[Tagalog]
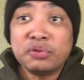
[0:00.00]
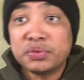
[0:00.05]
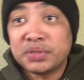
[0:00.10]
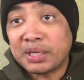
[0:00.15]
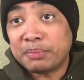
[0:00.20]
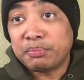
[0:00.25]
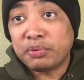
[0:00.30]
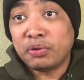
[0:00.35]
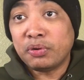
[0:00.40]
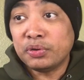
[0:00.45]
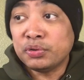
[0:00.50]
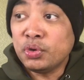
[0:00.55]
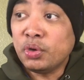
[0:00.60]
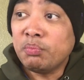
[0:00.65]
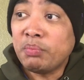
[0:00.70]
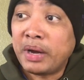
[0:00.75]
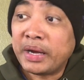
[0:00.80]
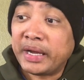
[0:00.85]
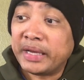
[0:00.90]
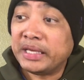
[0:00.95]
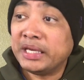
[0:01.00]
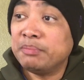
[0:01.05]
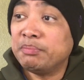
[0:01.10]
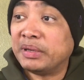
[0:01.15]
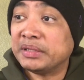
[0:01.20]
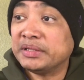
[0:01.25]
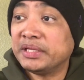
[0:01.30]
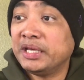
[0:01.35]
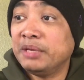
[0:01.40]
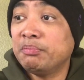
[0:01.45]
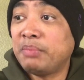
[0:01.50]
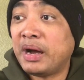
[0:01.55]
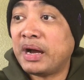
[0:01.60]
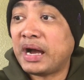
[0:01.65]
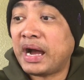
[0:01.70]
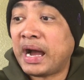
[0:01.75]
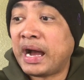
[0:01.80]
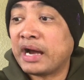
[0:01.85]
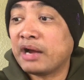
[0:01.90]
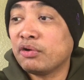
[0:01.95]
niya po yung mga iba't ibang
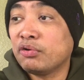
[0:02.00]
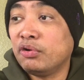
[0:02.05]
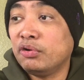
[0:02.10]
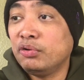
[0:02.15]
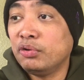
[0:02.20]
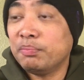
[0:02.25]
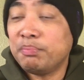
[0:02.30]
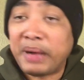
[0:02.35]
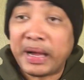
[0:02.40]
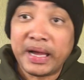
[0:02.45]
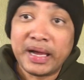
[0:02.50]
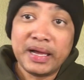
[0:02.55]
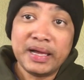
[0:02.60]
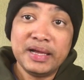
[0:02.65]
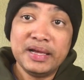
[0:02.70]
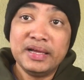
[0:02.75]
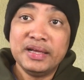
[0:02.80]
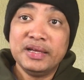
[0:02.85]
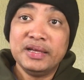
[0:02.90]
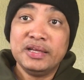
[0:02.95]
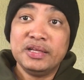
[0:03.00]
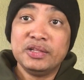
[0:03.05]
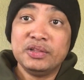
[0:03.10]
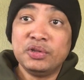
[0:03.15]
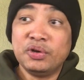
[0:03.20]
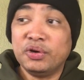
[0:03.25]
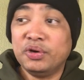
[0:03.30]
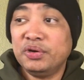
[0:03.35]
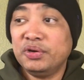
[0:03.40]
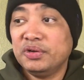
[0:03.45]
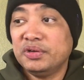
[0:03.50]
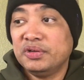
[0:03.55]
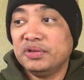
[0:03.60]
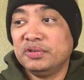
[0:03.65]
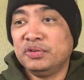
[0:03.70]
anggulo pa, no?